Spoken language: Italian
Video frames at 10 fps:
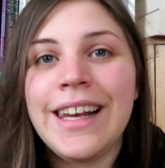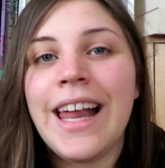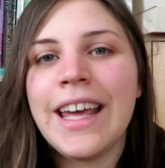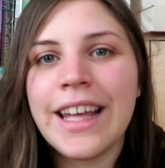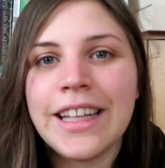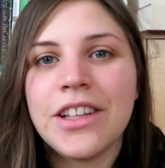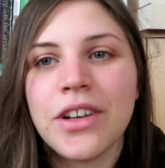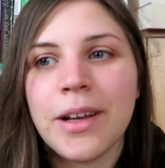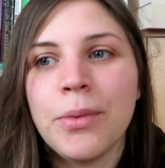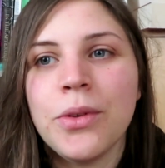lei ha
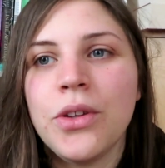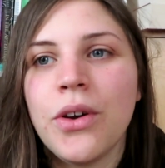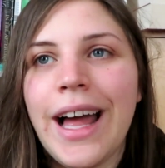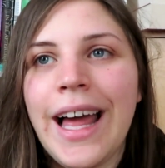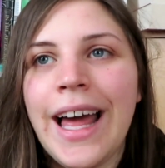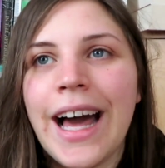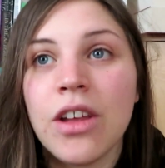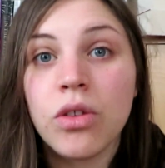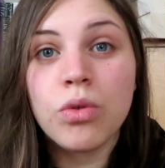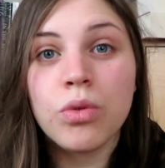detto che appunto è
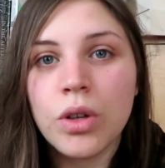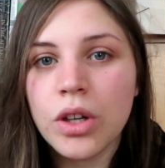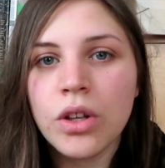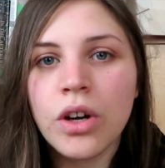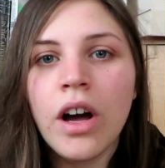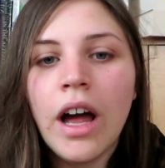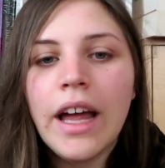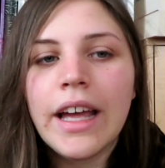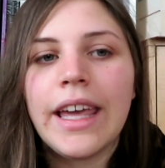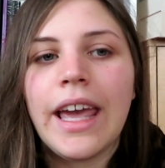assurdo
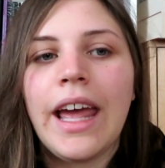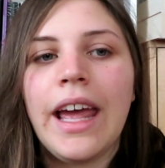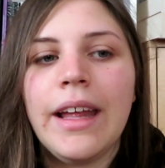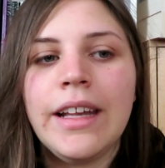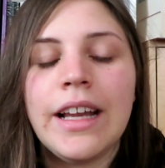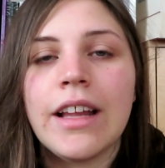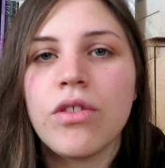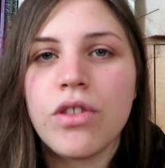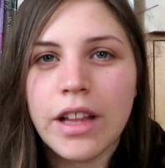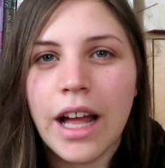che nella
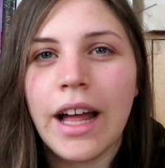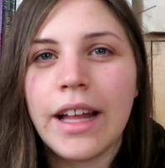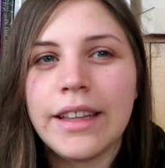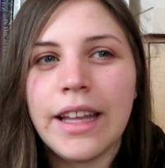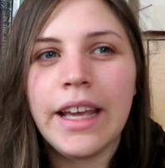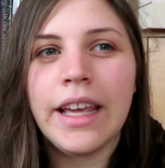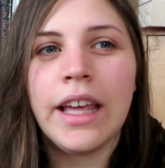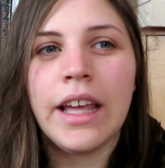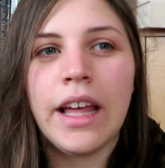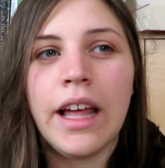società
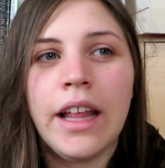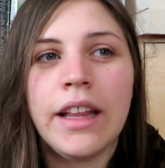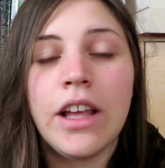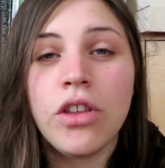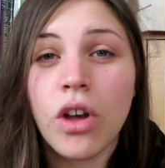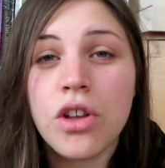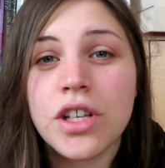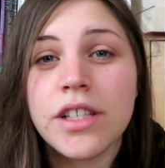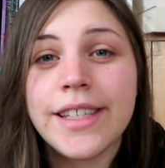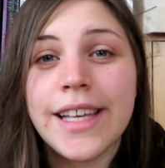dei, eh, dei
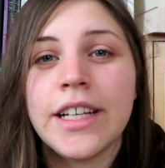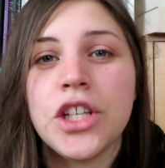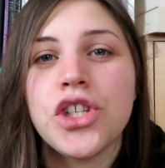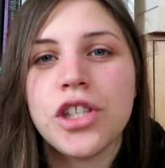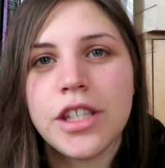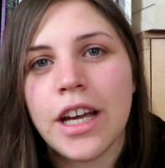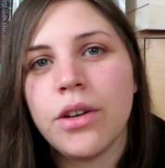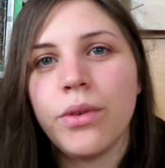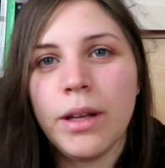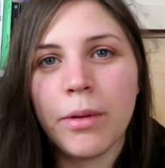social sia
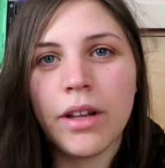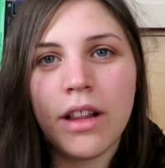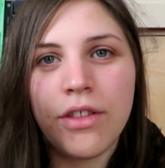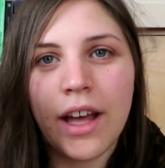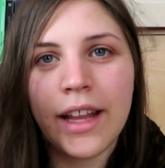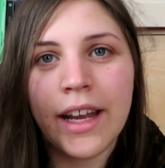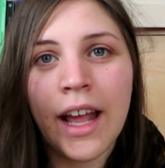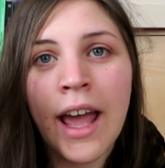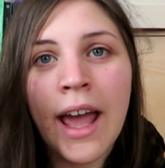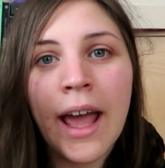necessario un libro del
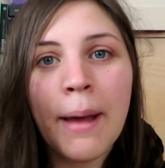genere